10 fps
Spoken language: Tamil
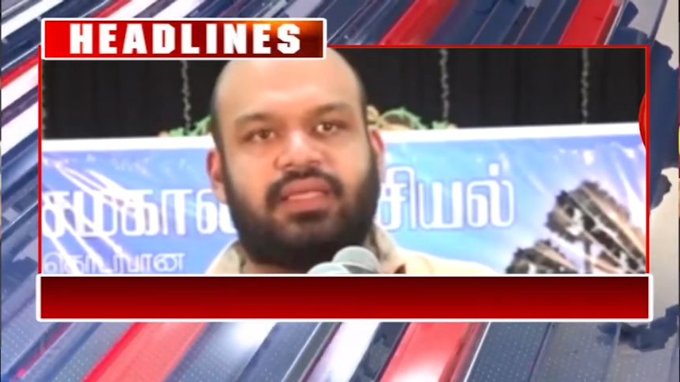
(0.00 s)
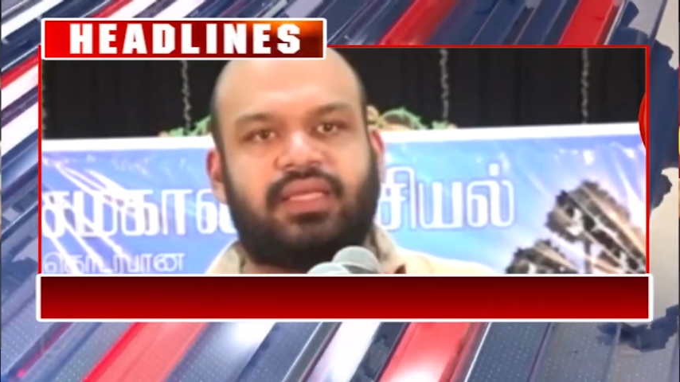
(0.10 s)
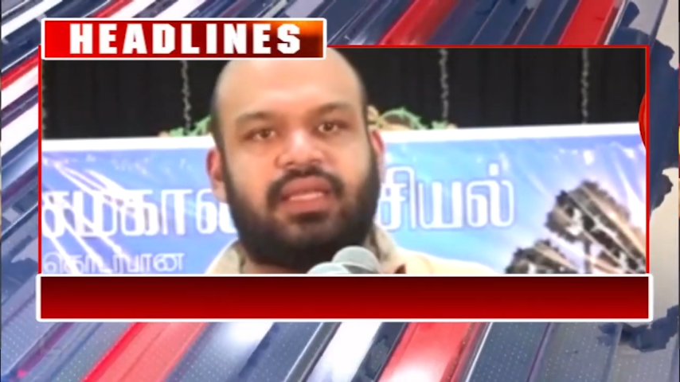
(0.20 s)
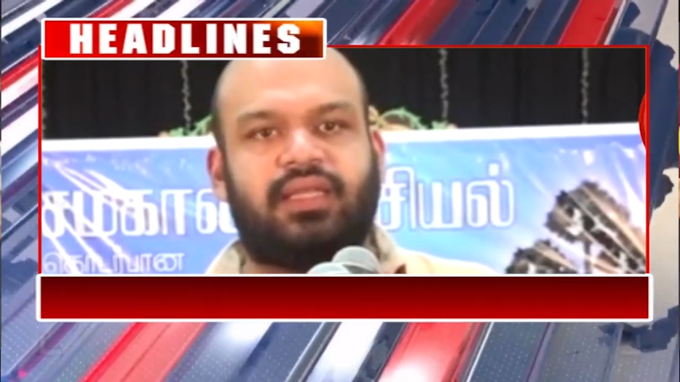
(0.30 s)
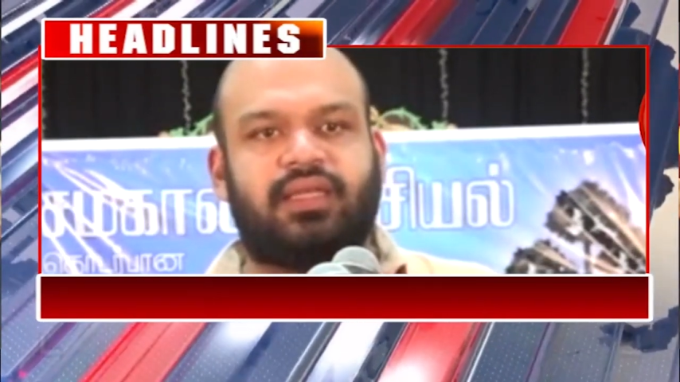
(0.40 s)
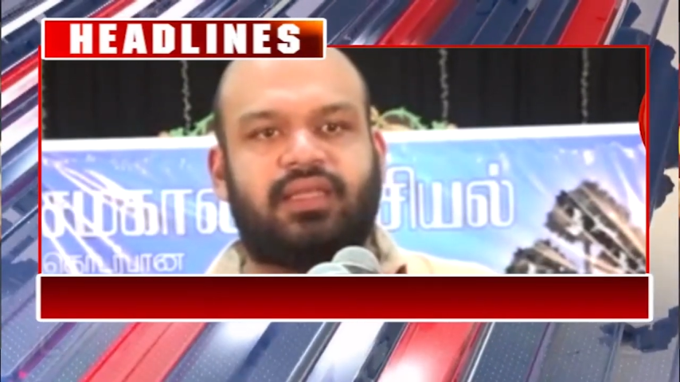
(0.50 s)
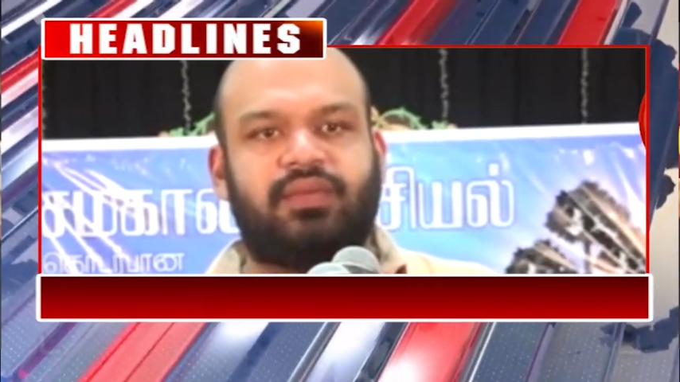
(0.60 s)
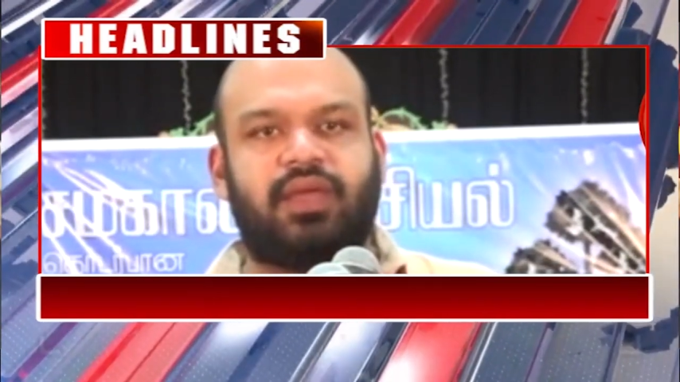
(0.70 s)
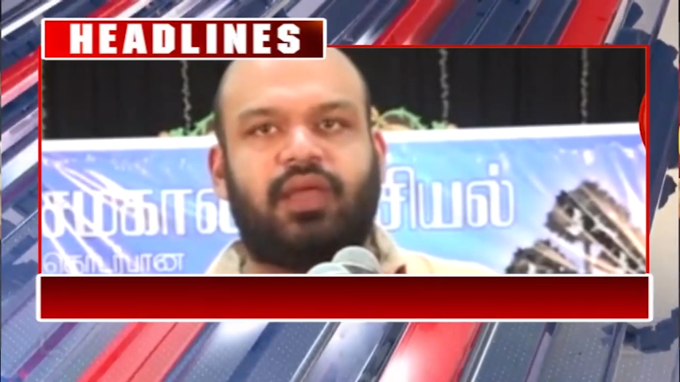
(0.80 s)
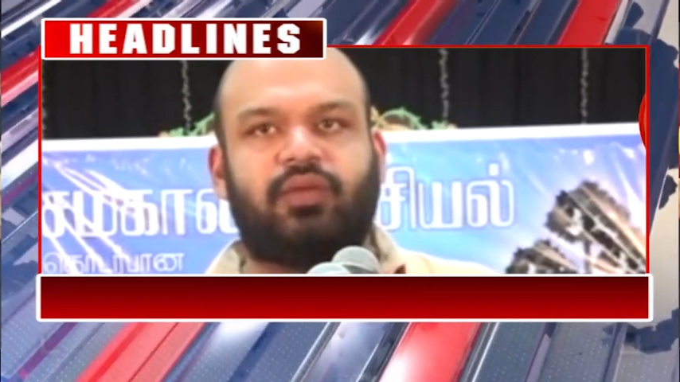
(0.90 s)
நான்
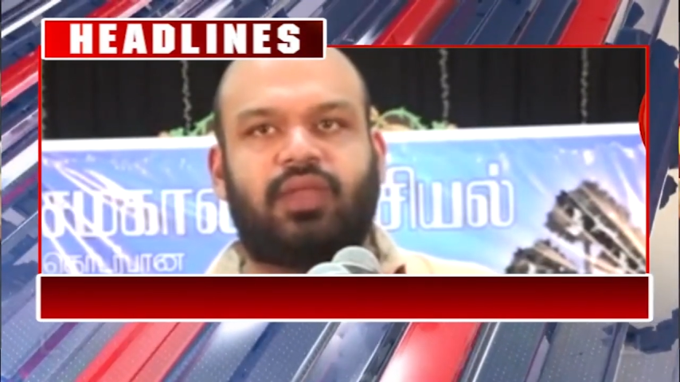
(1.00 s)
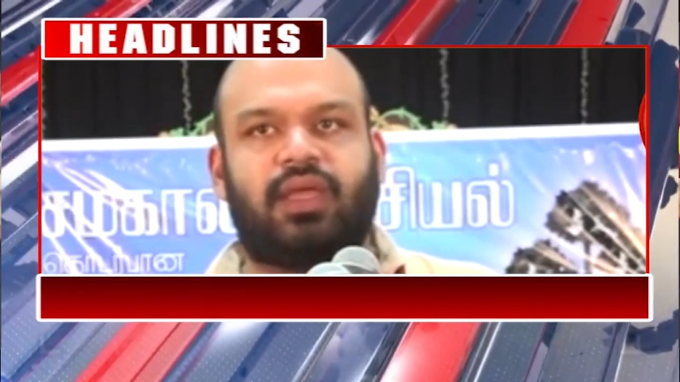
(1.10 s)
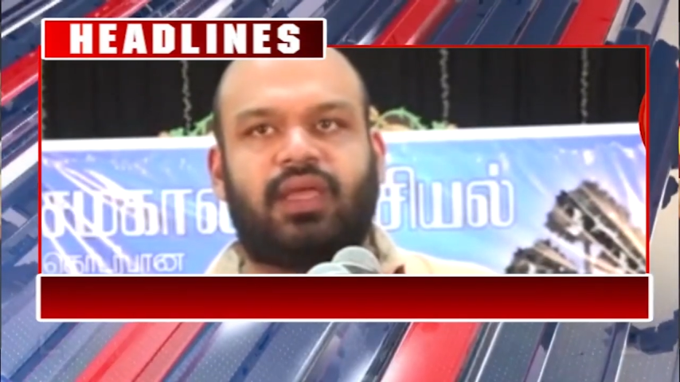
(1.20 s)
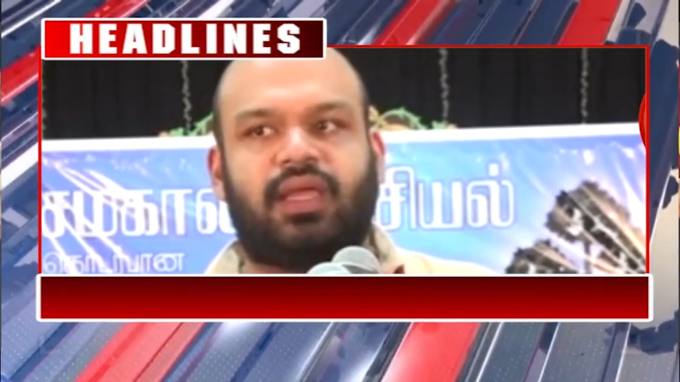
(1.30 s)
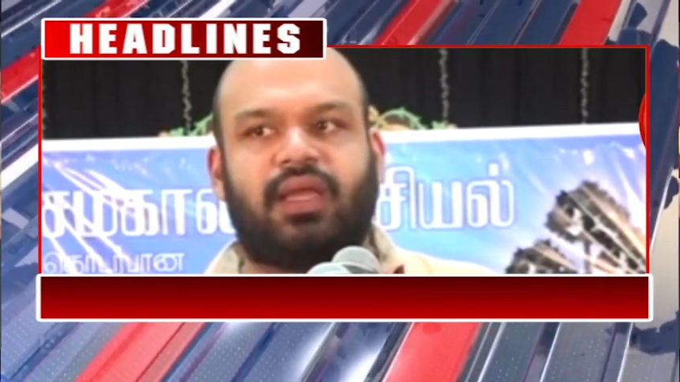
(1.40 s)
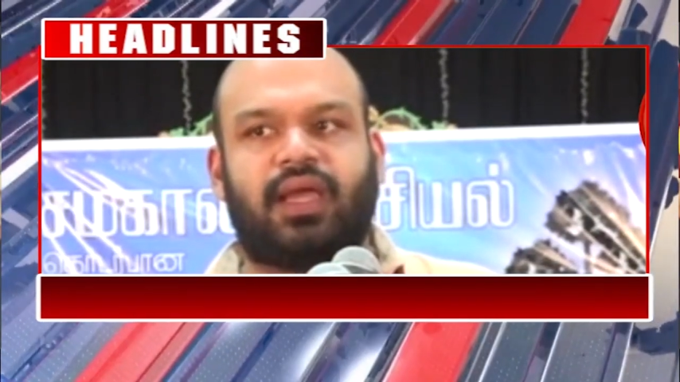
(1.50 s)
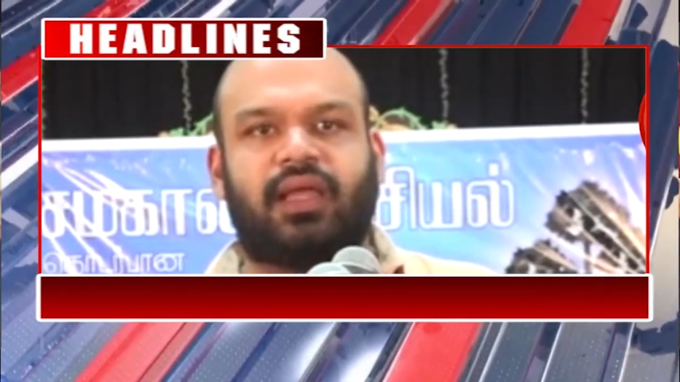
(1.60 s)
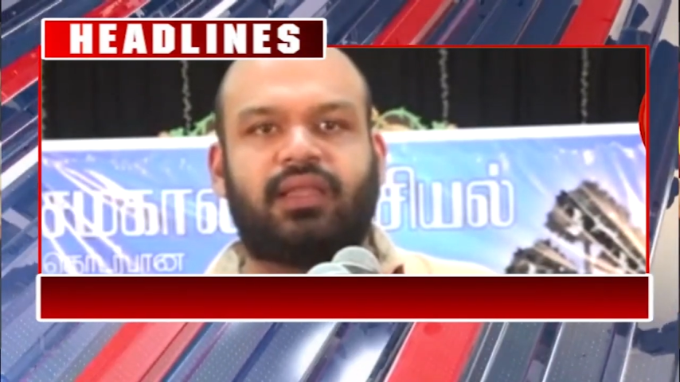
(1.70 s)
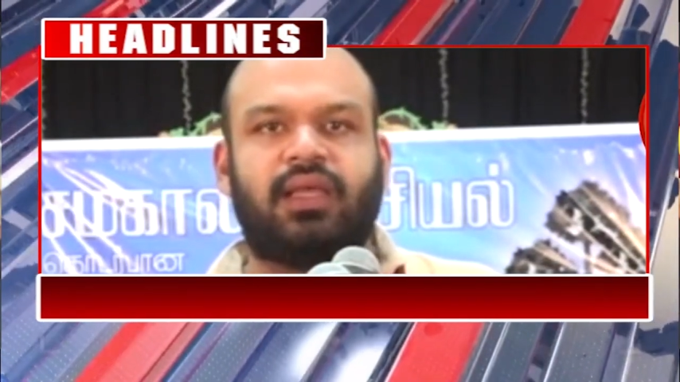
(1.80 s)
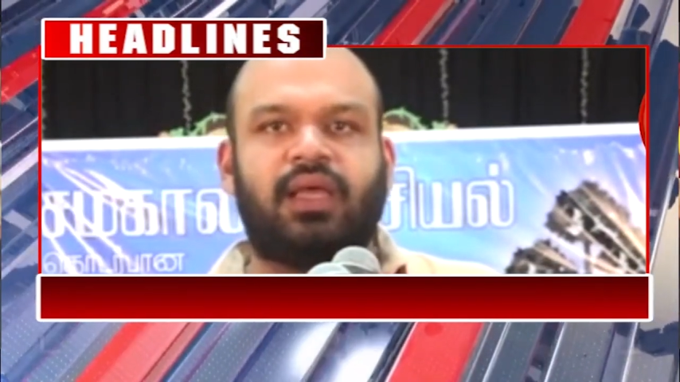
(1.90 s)
விவாதத்திற்கு தயார் என